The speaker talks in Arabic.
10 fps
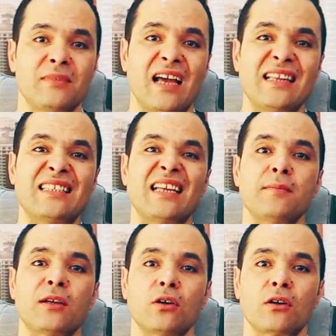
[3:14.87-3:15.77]
نتاع لي
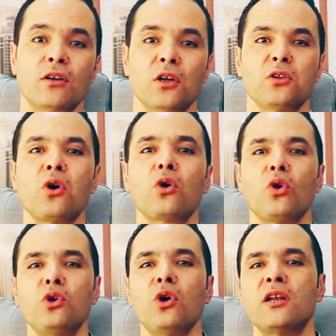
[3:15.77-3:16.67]
زانيماتور دونك
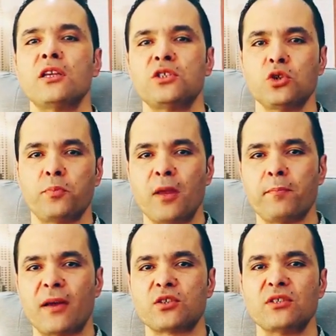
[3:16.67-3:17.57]
اوليو ان نزيدو
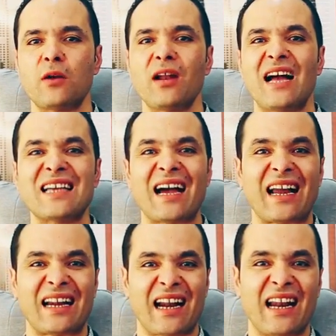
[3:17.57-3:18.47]
بريم بيرسونيل ولا حاجه
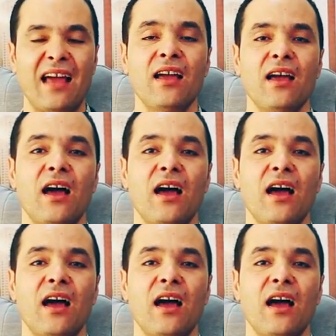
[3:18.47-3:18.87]
قررنا